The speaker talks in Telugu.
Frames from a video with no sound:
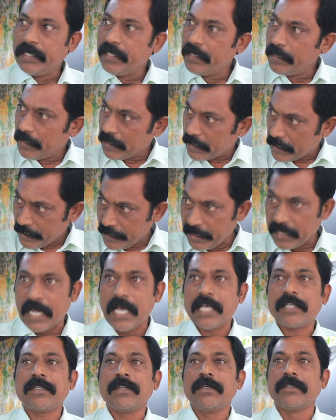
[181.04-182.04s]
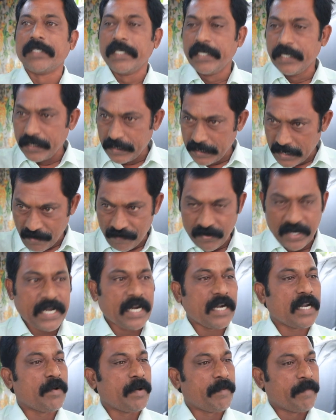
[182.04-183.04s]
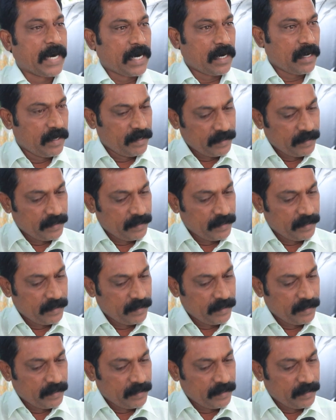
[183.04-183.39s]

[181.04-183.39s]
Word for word: ఈ ఈ రాష్ట్రం ఈ అవనగడ్డ మండ